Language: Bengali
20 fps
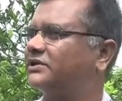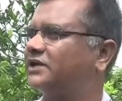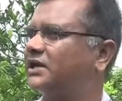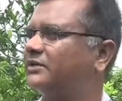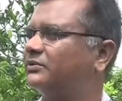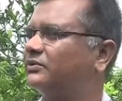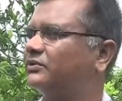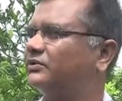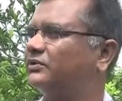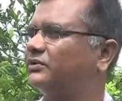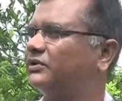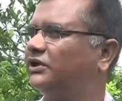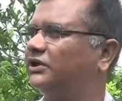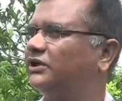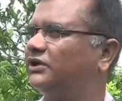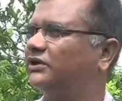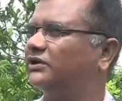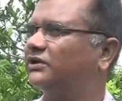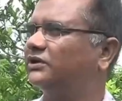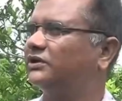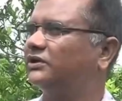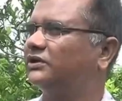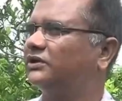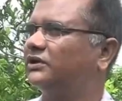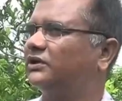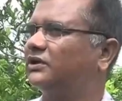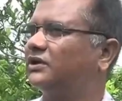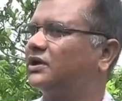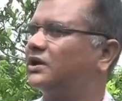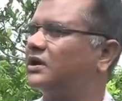সার্বক্ষণিক
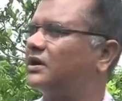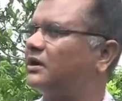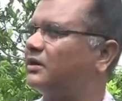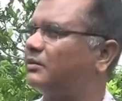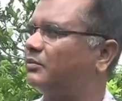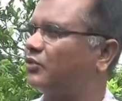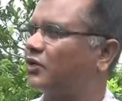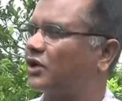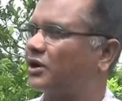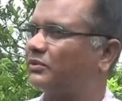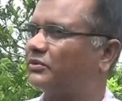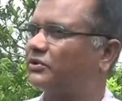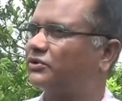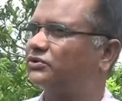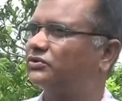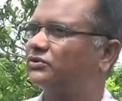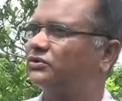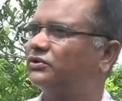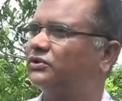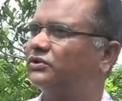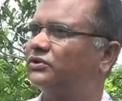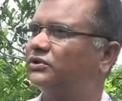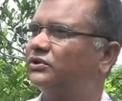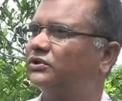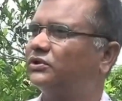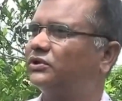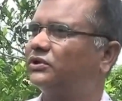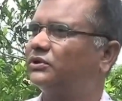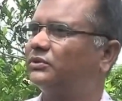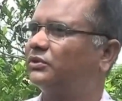পরামর্শ
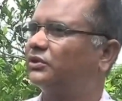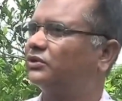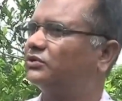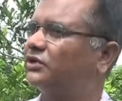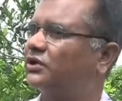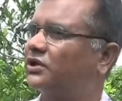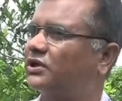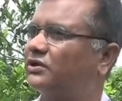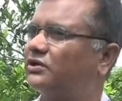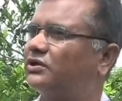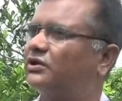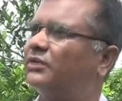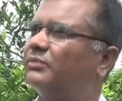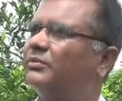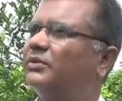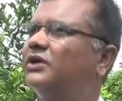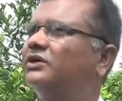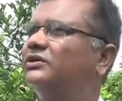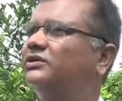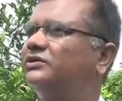এবং তদারকি অব্যাহত